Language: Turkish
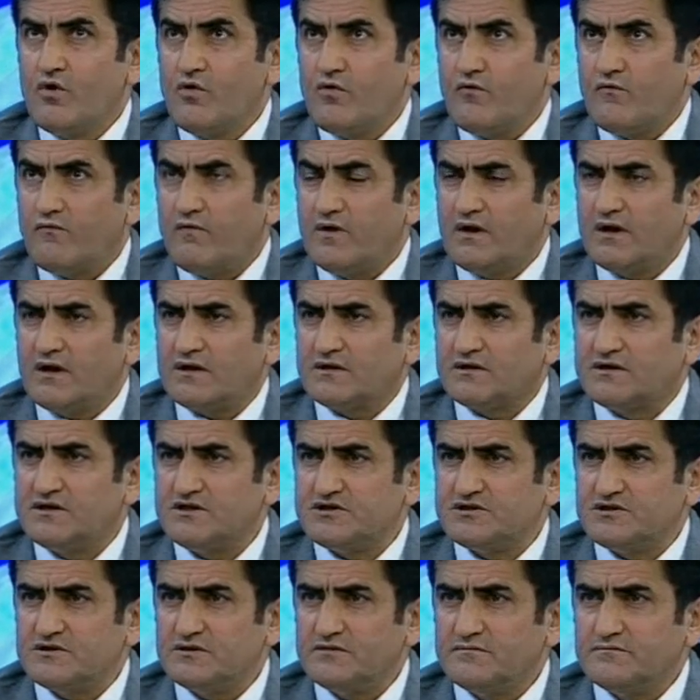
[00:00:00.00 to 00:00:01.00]
Fakat
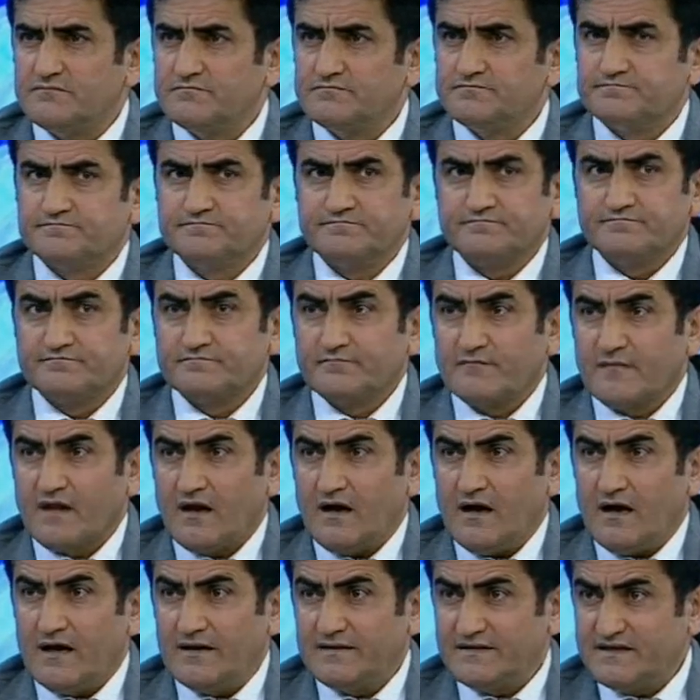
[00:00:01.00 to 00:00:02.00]
kişi
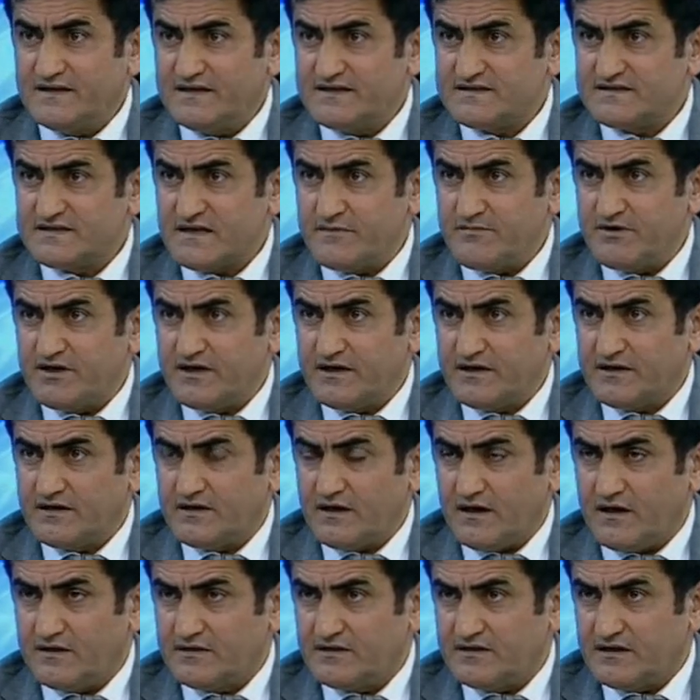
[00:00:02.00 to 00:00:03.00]
antihistaminik,
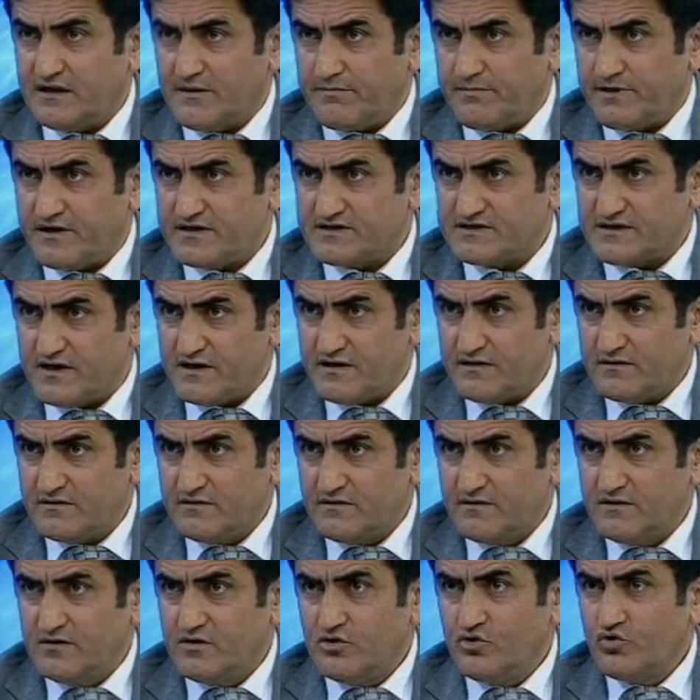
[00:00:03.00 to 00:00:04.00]
antidepresan,
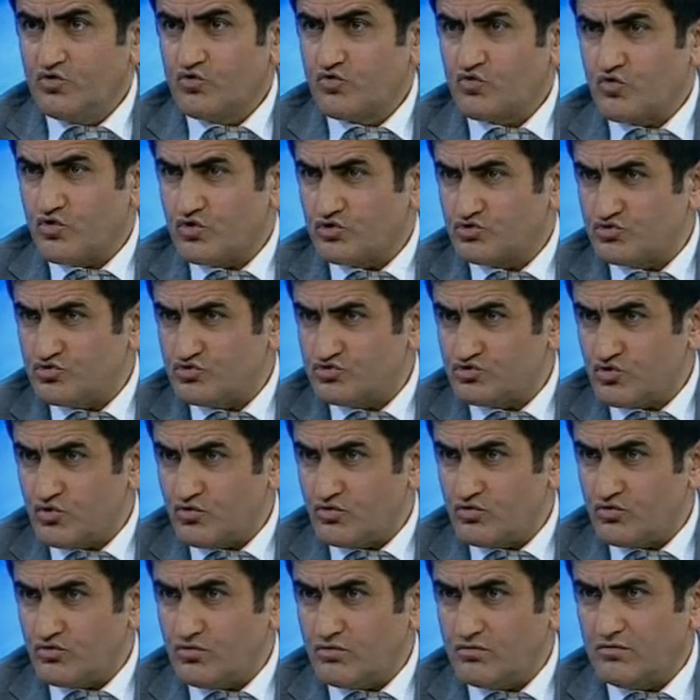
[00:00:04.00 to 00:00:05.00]

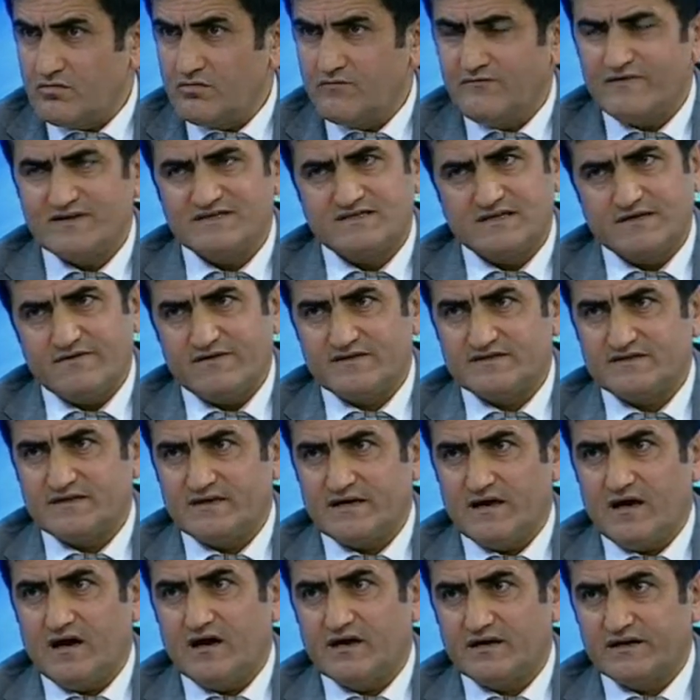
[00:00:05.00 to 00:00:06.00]
kortizonlu vesaire vesaire
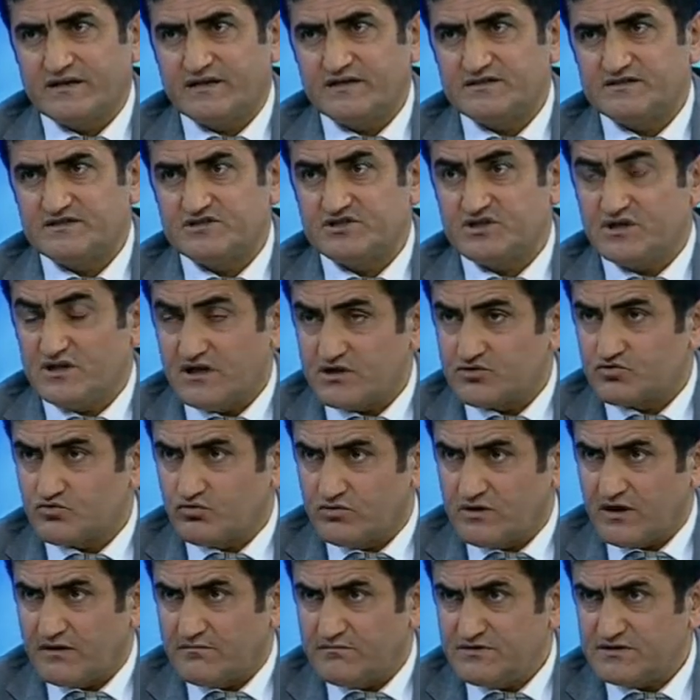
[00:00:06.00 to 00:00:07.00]
ağrı kesici ilaç
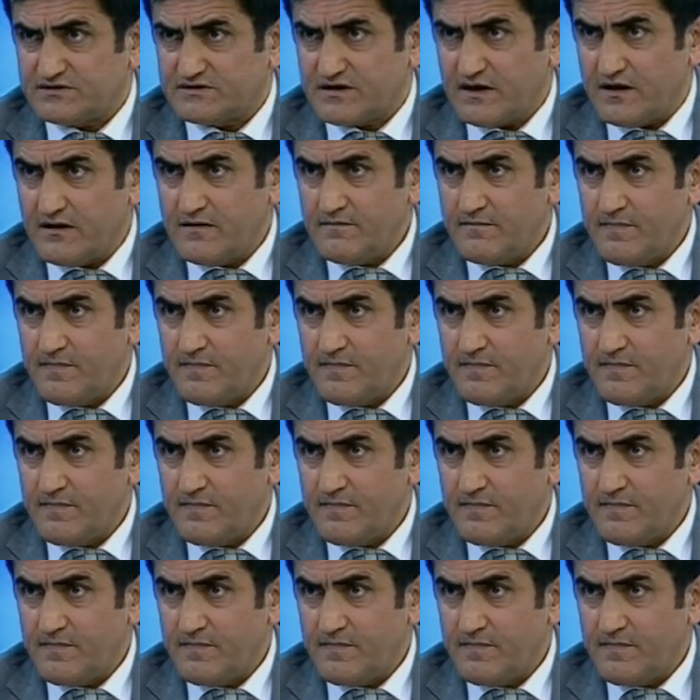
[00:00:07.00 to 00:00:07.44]
kullanmışsa